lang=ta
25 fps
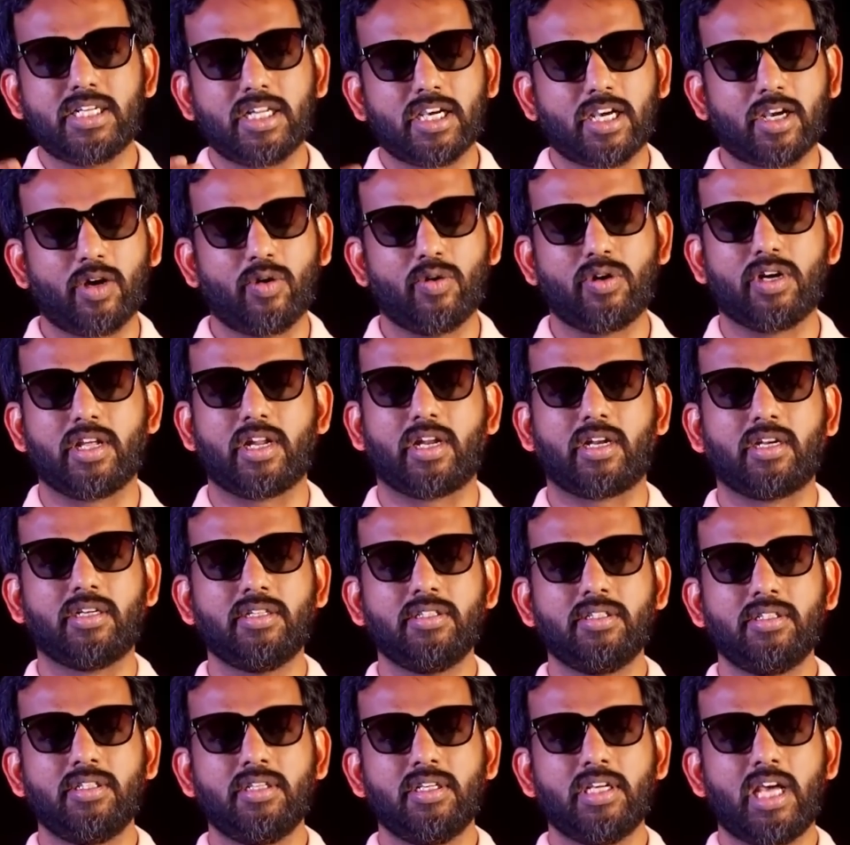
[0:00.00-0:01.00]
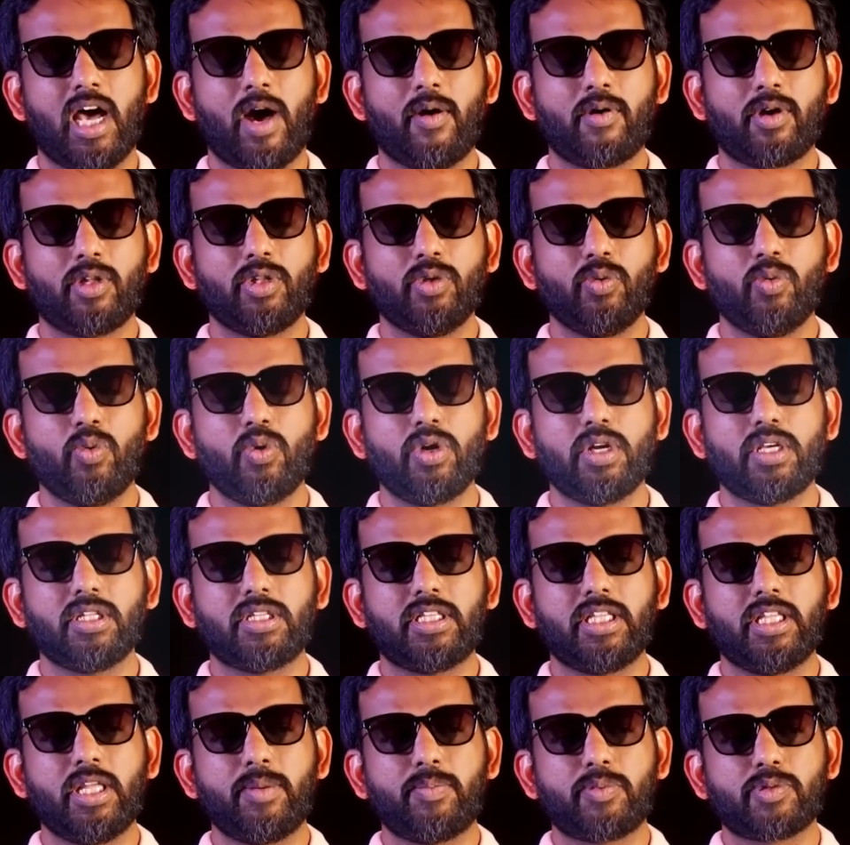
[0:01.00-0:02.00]
சின்ன கவுண்டர் அவர் வந்து ஊருக்கு
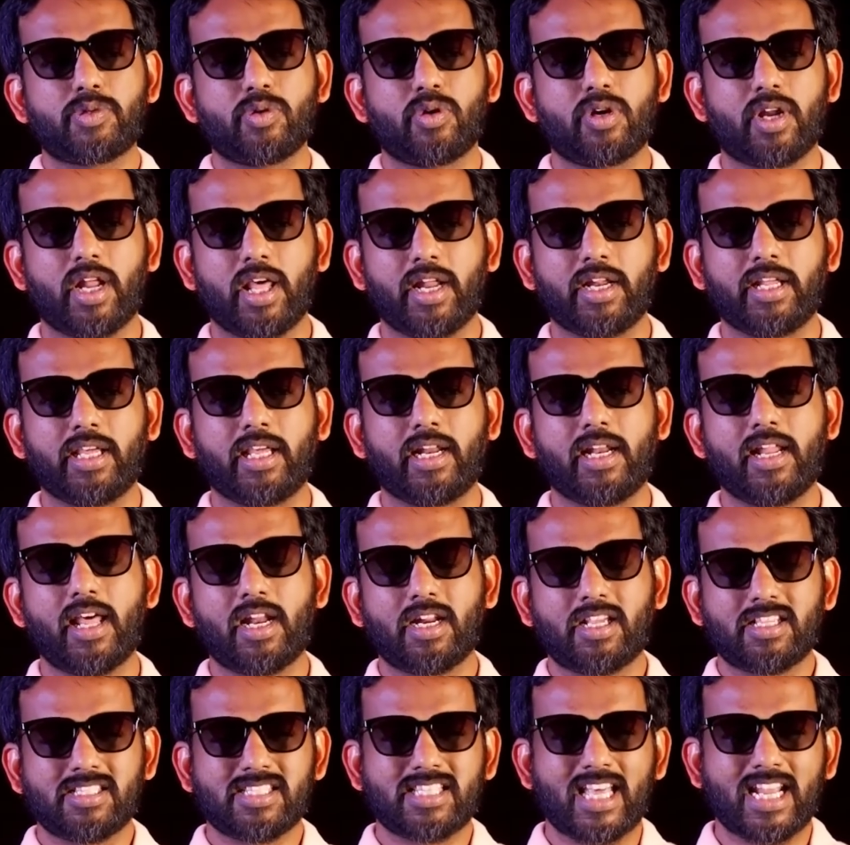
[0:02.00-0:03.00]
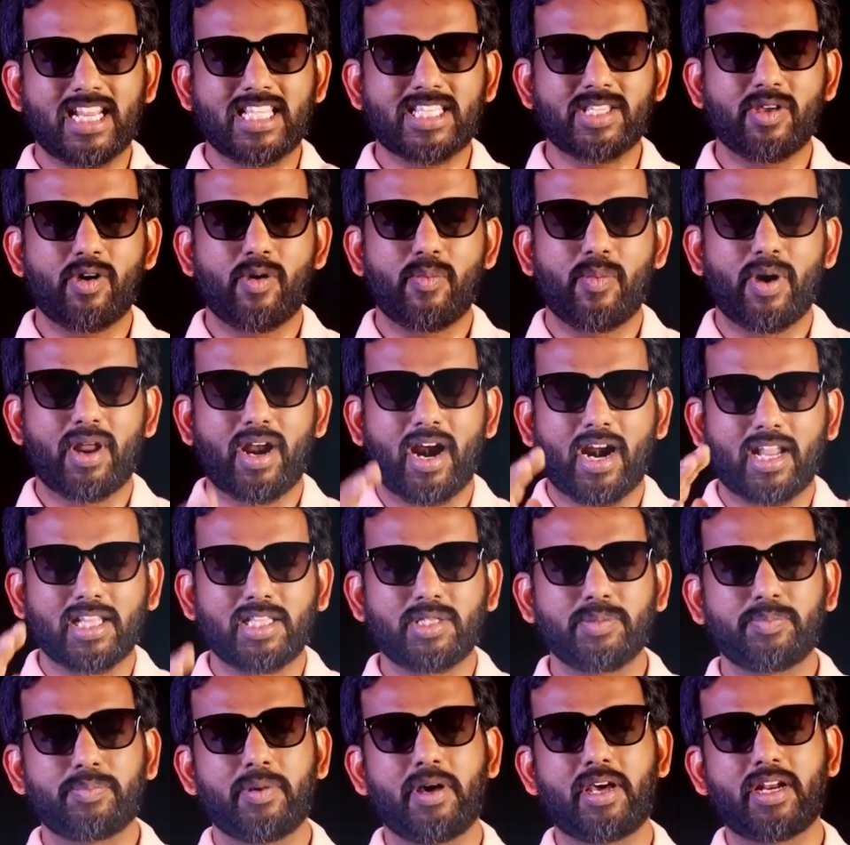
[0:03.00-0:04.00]
தீர்ப்பு சொல்கிறாரு எல்லாருக்கும் சரிசமமாக
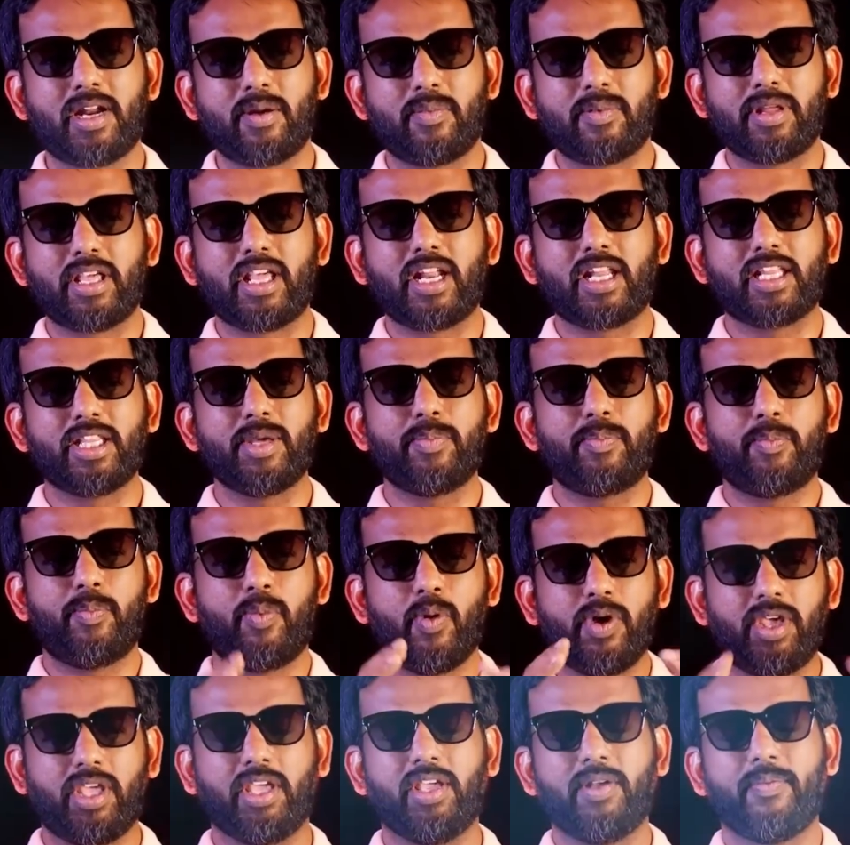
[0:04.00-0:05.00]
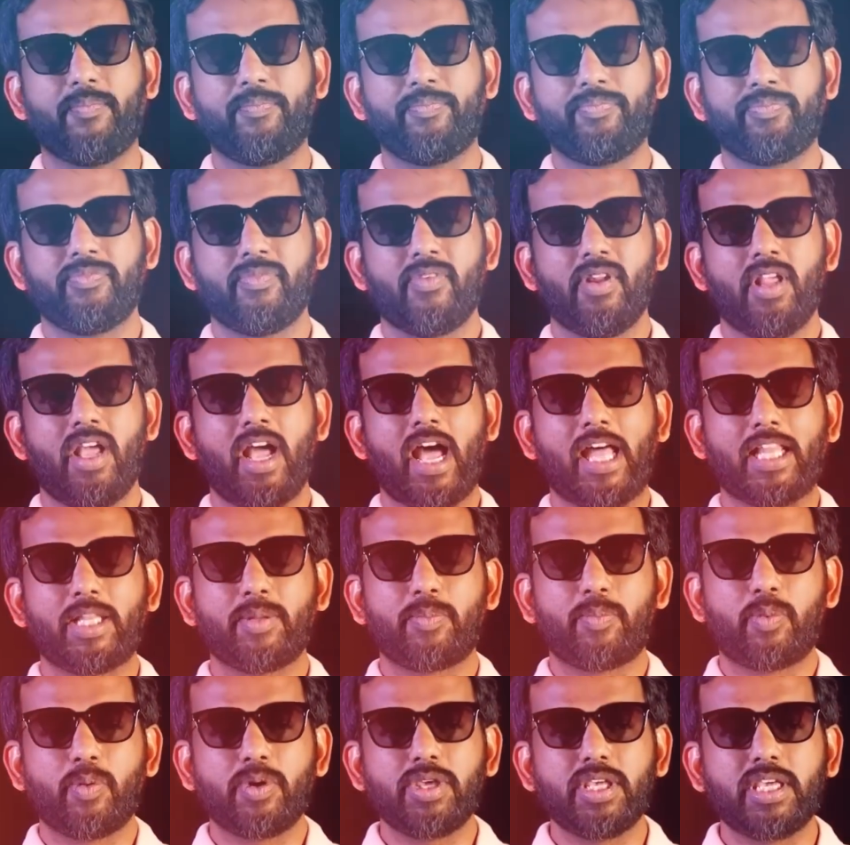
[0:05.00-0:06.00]
நடந்துப்பார் அப்படிங்கிறதே பொய்
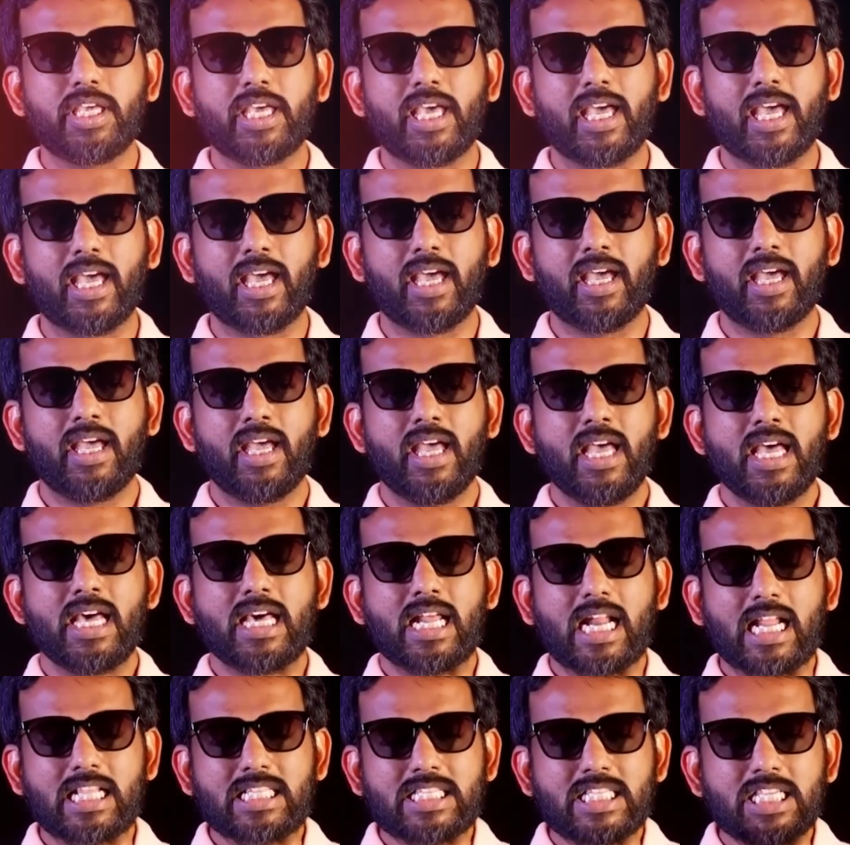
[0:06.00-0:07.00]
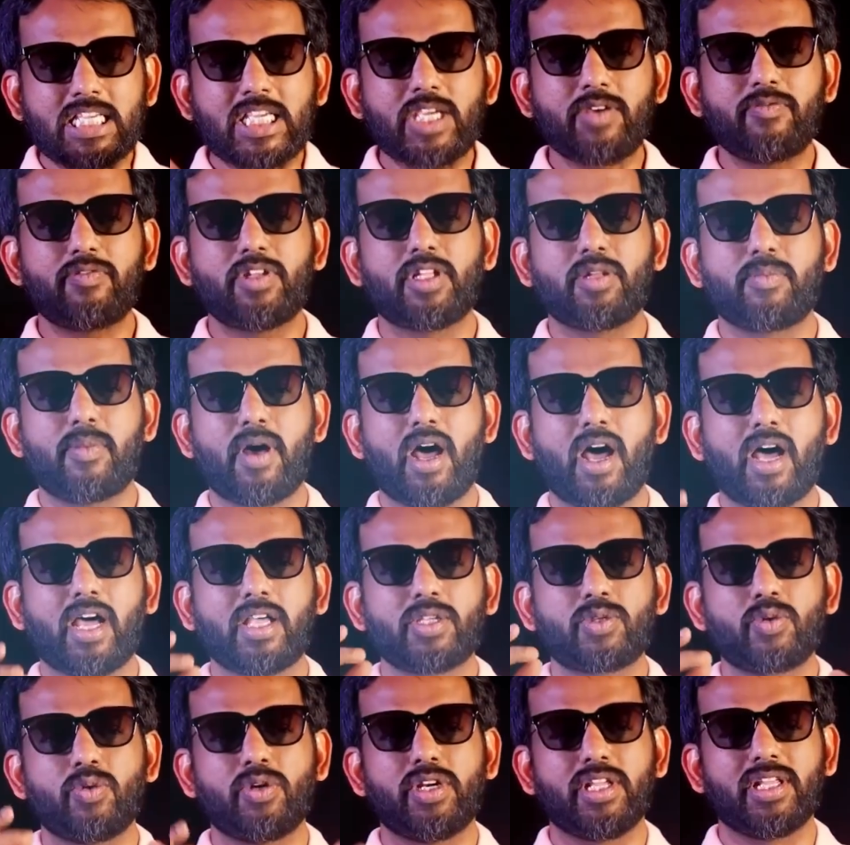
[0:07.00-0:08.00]
அந்த பொய்யை ரசிக்கும்
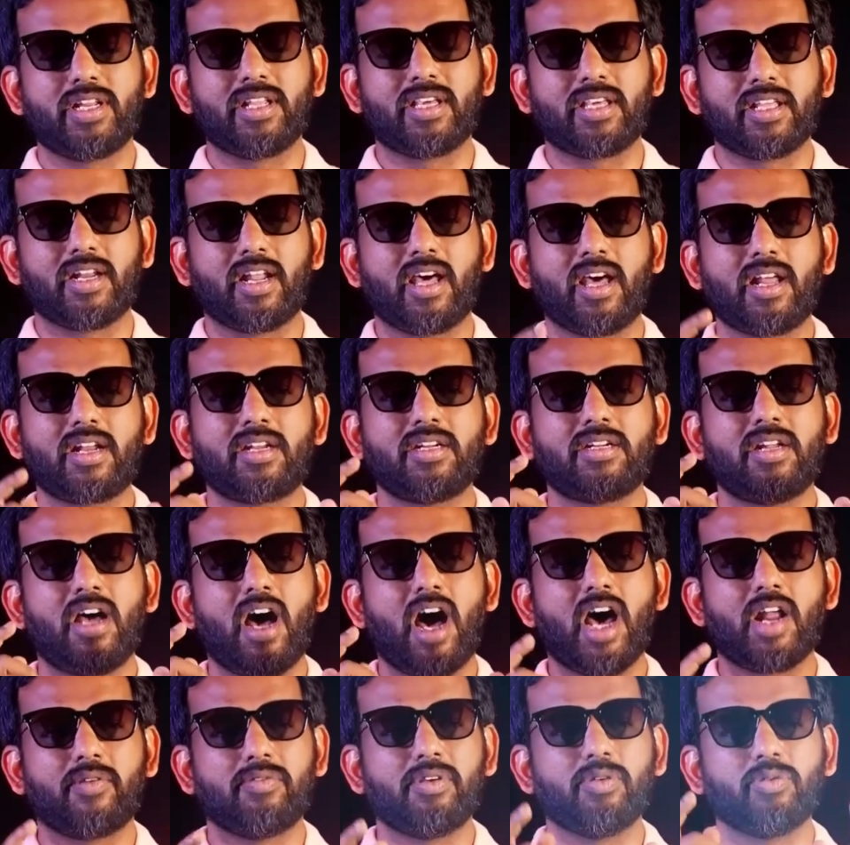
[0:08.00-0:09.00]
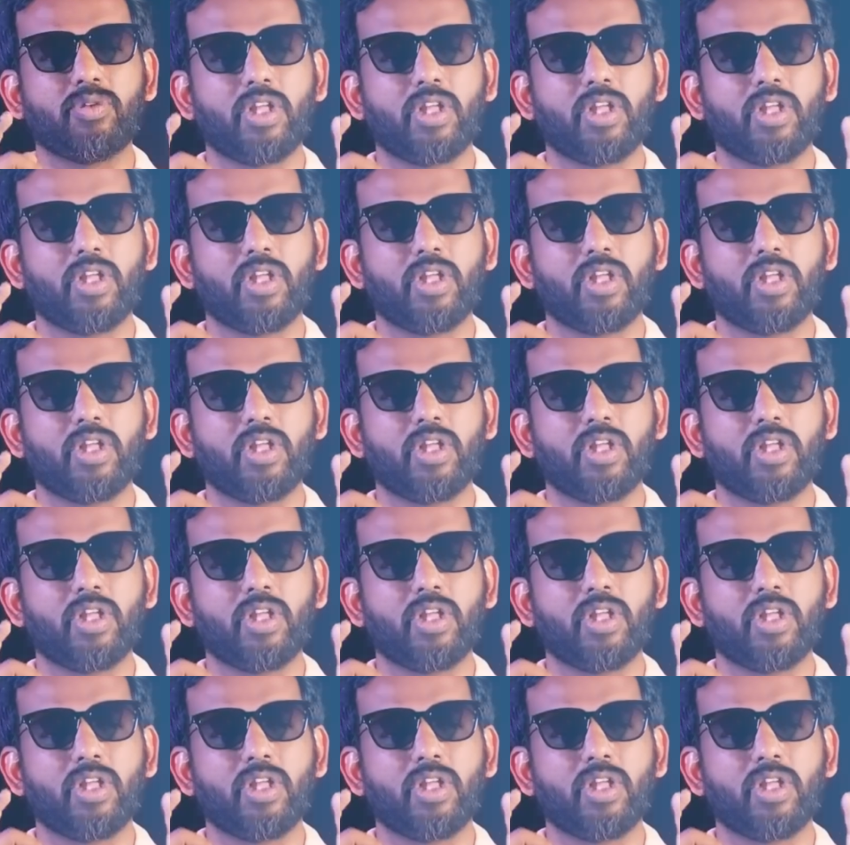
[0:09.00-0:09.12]
விதமாக சொல்லியிருக்கிறார் ஆர் வி